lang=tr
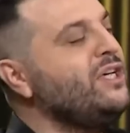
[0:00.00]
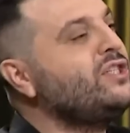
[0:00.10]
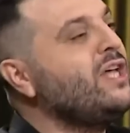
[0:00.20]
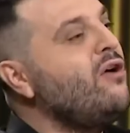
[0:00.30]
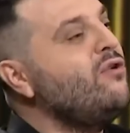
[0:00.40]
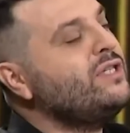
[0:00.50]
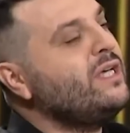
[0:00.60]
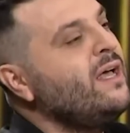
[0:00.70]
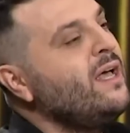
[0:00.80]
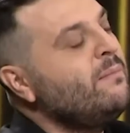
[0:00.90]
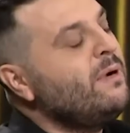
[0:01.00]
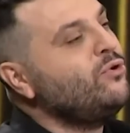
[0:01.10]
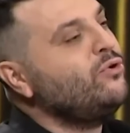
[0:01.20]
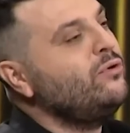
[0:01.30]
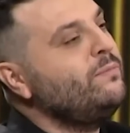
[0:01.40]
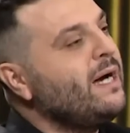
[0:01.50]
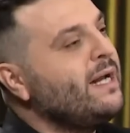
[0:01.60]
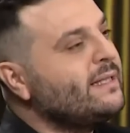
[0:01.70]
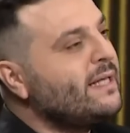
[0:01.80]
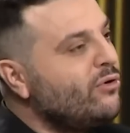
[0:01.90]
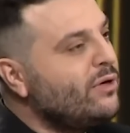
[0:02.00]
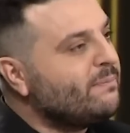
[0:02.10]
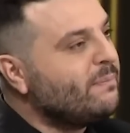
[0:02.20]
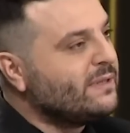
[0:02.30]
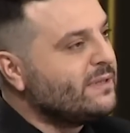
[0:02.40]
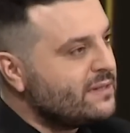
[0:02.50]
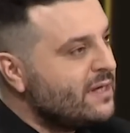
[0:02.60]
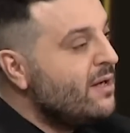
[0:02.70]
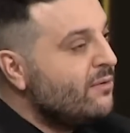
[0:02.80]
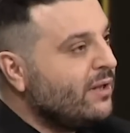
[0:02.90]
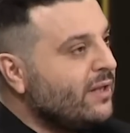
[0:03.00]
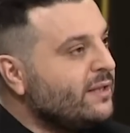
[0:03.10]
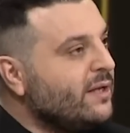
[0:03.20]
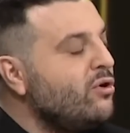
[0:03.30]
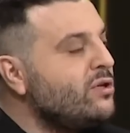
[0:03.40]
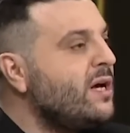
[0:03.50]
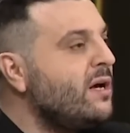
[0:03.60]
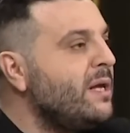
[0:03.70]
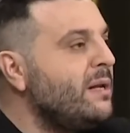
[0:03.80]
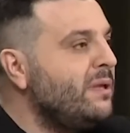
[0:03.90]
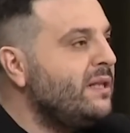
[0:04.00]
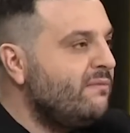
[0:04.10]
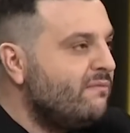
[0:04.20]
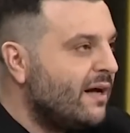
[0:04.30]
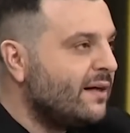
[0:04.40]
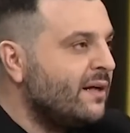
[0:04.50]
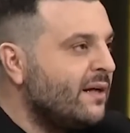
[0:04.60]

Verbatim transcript: Hiç daha önce başörtülü bir karakter oynatmadınız falan diye. Ya, Oysa benim bildiğim var.